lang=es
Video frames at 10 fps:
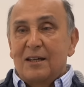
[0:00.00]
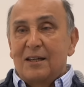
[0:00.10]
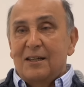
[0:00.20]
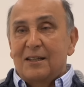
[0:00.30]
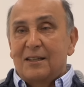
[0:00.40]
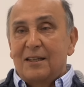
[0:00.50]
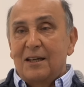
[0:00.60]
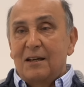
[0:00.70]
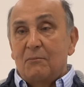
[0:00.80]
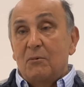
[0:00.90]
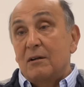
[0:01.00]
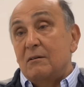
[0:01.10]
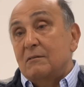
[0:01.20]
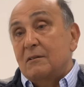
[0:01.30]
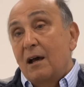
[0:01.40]
Este, bueno,
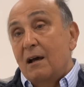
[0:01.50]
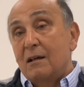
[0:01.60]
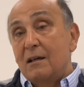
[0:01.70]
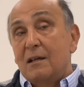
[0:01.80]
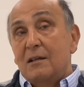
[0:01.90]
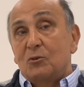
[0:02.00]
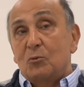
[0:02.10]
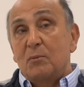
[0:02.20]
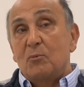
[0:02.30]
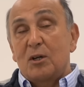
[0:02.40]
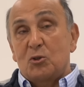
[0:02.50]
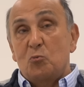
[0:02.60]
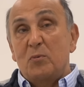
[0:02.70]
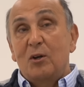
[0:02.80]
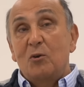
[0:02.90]
está, tuvimos que
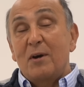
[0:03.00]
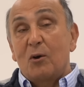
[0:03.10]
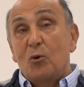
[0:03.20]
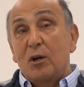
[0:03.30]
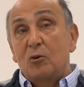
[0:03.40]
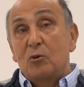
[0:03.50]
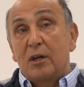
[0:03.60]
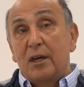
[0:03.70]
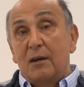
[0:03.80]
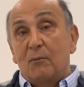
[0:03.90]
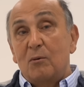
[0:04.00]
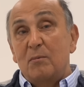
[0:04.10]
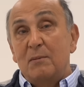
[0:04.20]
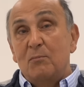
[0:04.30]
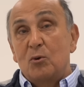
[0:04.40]
asumirlo. Me acuerdo que
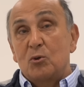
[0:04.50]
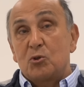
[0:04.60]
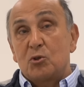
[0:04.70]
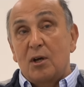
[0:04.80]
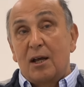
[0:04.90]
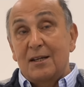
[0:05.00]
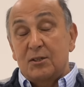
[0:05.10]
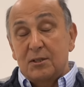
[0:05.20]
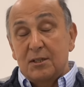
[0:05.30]
volvimos, a la,